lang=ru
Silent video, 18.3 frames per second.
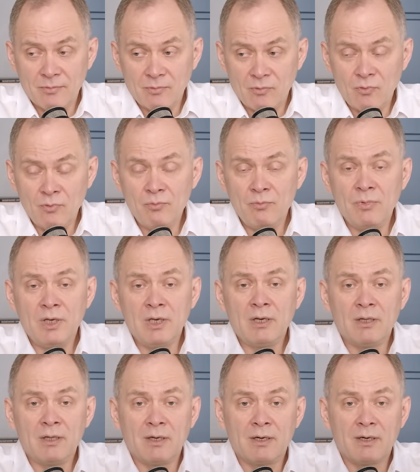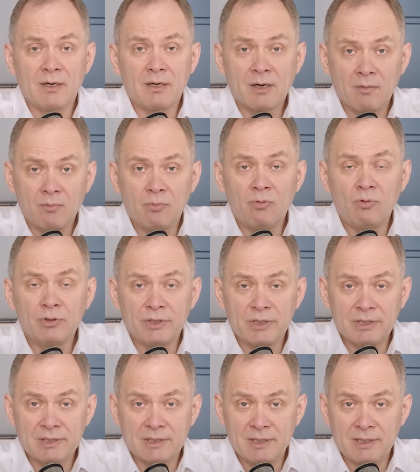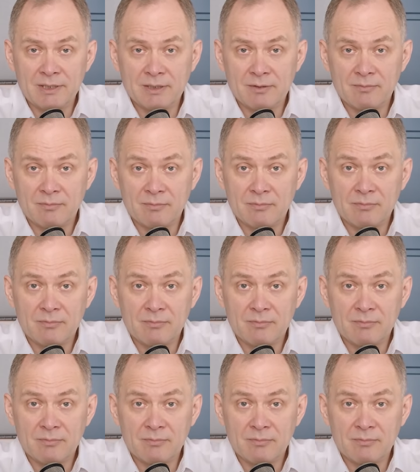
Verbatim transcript: умело работать с этим,